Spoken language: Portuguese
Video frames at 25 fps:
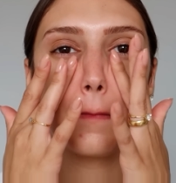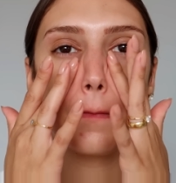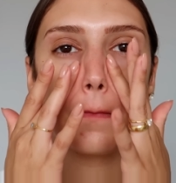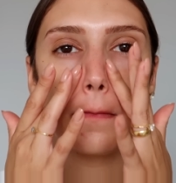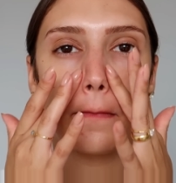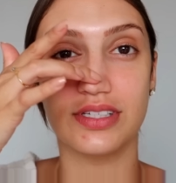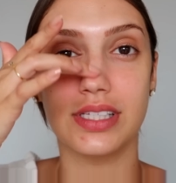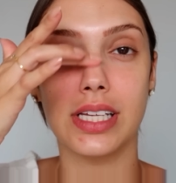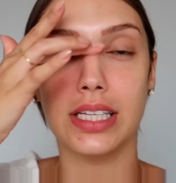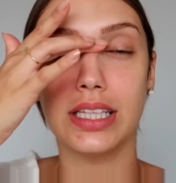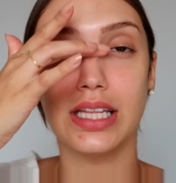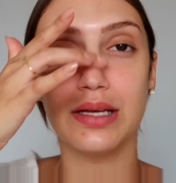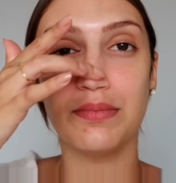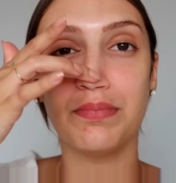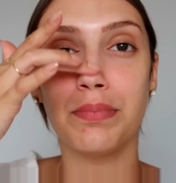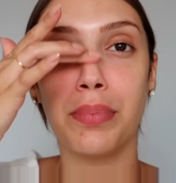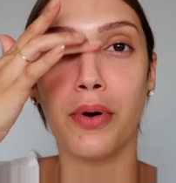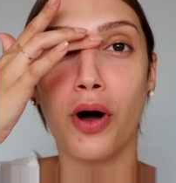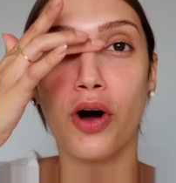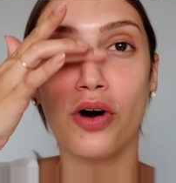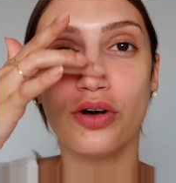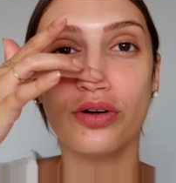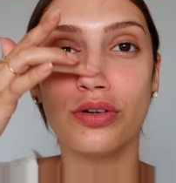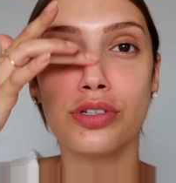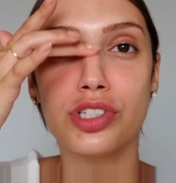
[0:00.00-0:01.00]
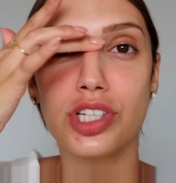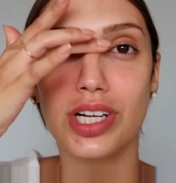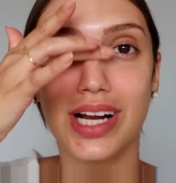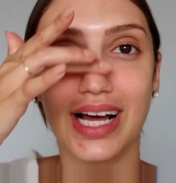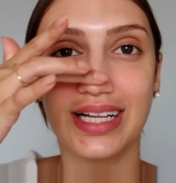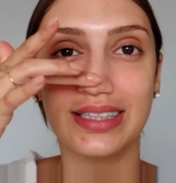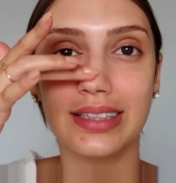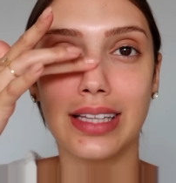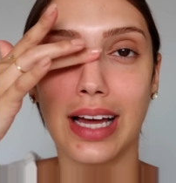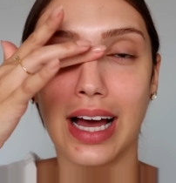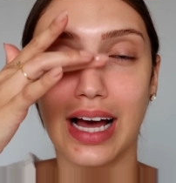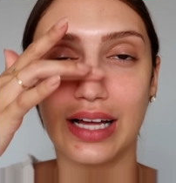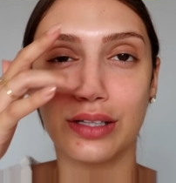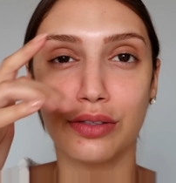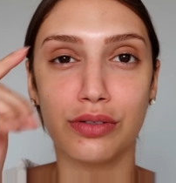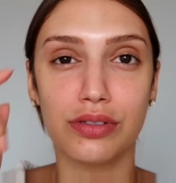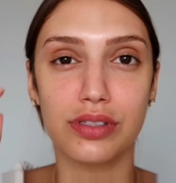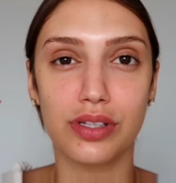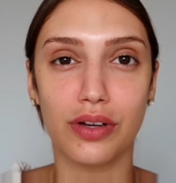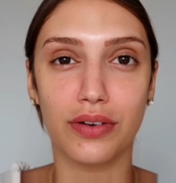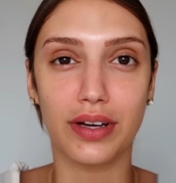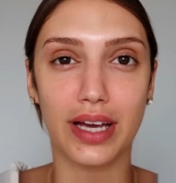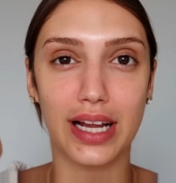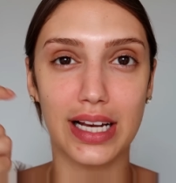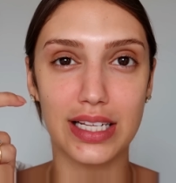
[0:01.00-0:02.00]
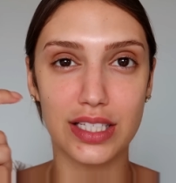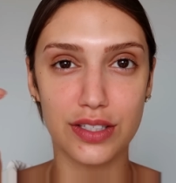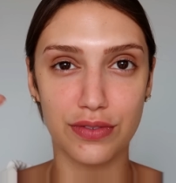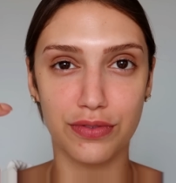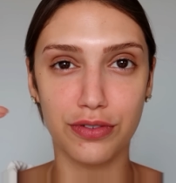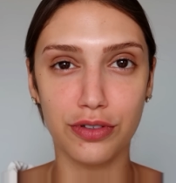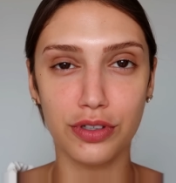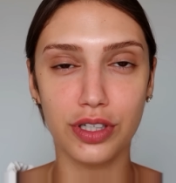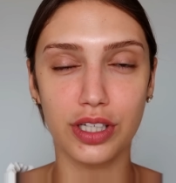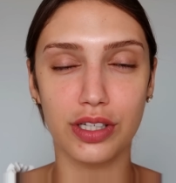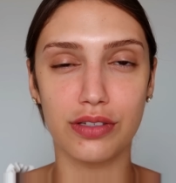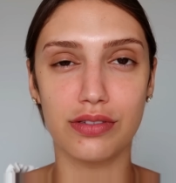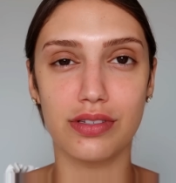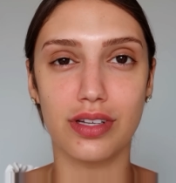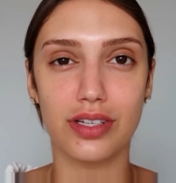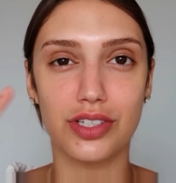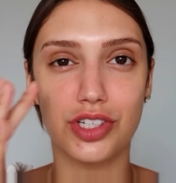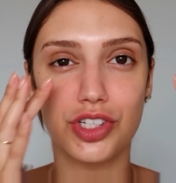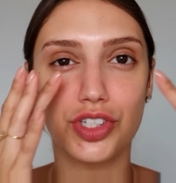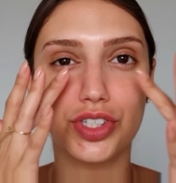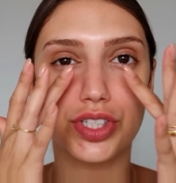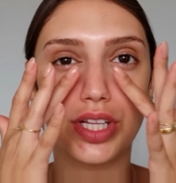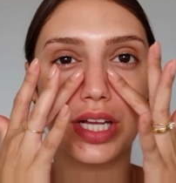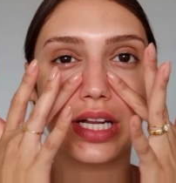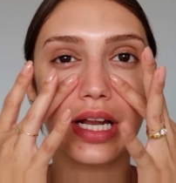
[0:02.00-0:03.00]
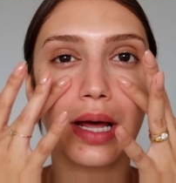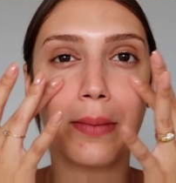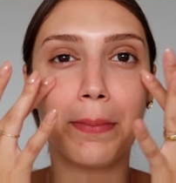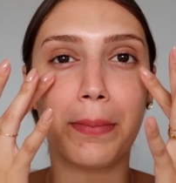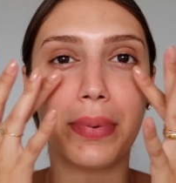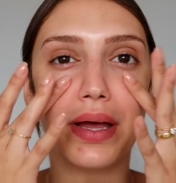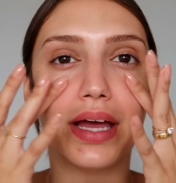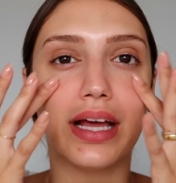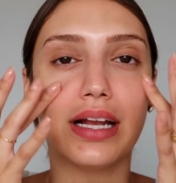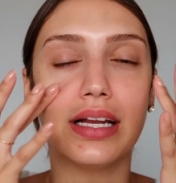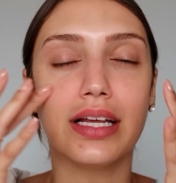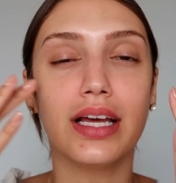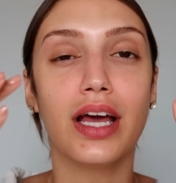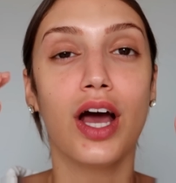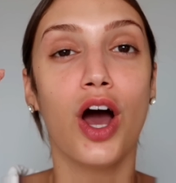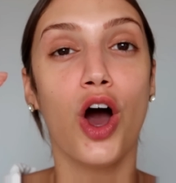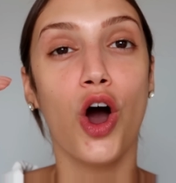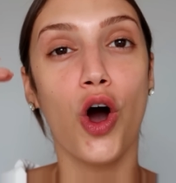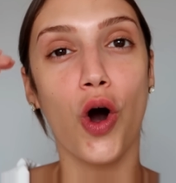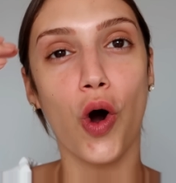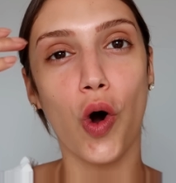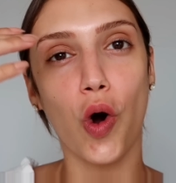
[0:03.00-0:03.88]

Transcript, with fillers: Se você tem poro dilatado, que são aqueles furinhos que a gente tem na pele,